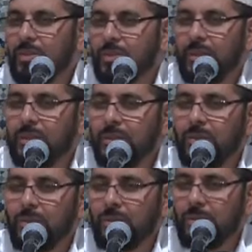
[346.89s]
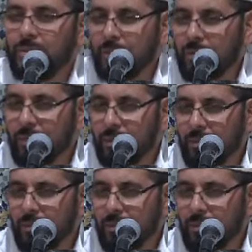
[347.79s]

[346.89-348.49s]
شي واحد يقول له فين كنت